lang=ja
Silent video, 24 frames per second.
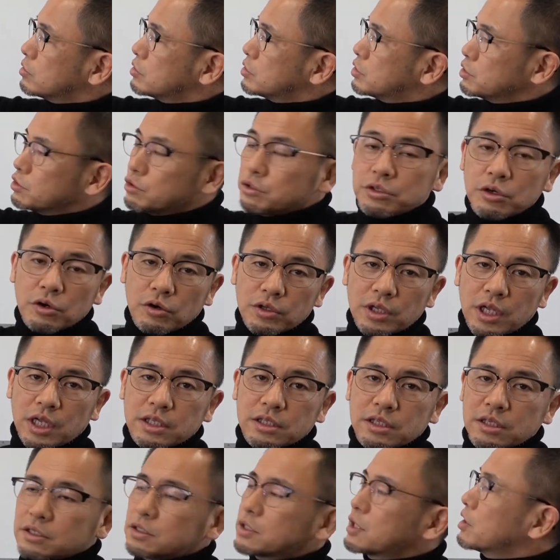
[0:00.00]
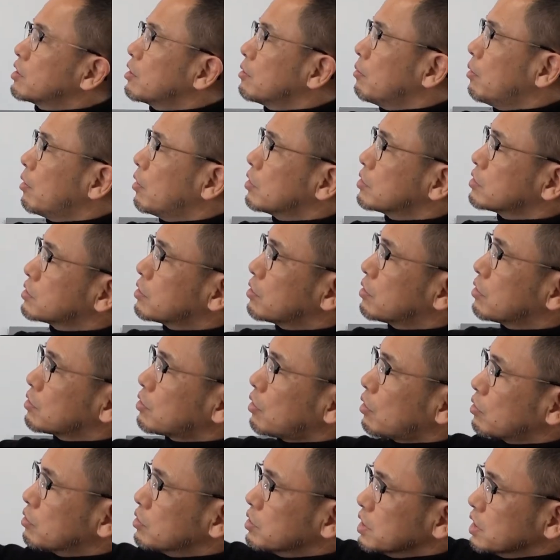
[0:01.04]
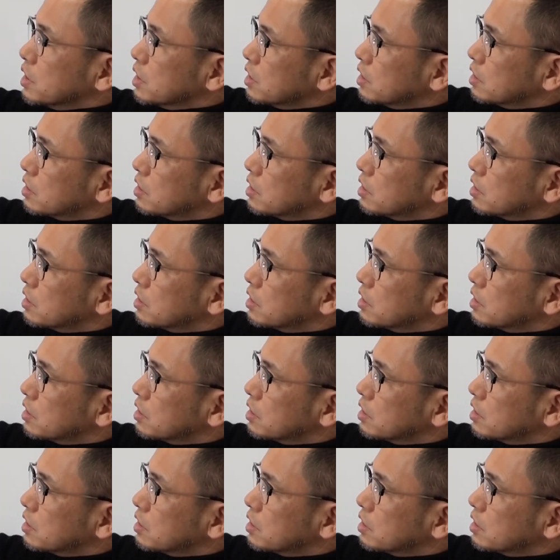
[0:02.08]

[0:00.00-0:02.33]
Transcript: 重要なんですけどもその特に